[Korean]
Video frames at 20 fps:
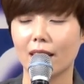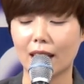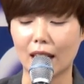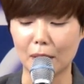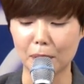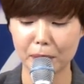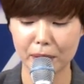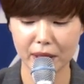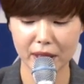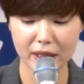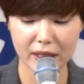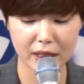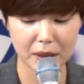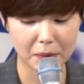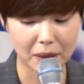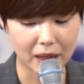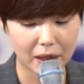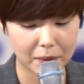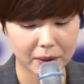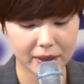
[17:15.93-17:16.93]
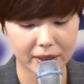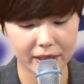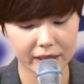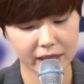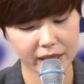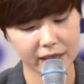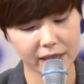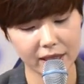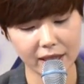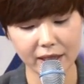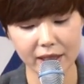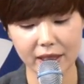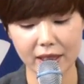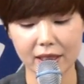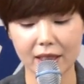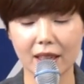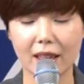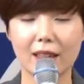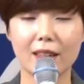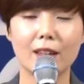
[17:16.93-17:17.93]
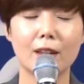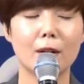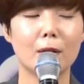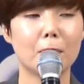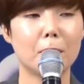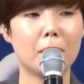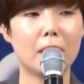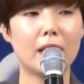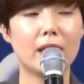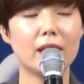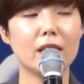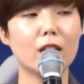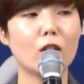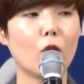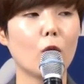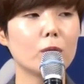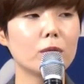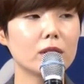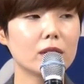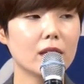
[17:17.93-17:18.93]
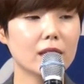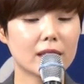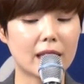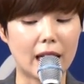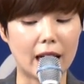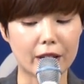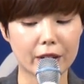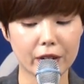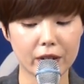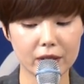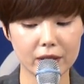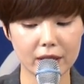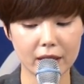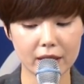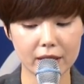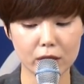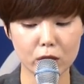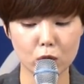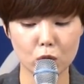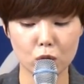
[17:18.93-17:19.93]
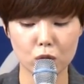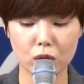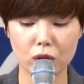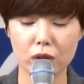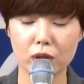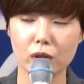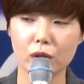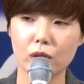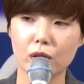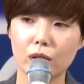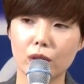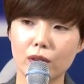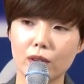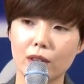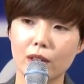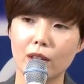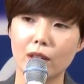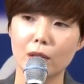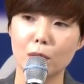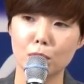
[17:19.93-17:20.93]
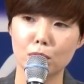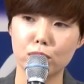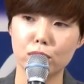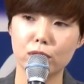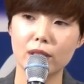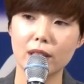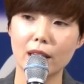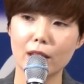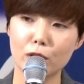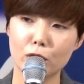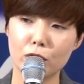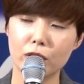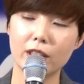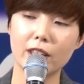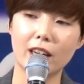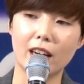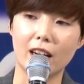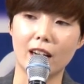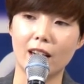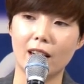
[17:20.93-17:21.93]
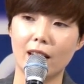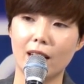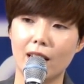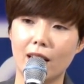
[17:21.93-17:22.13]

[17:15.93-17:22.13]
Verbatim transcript: 갑자기 제 마음 안에 지난 시간 매일 너무나 당연하듯 주어졌던 무사 귀환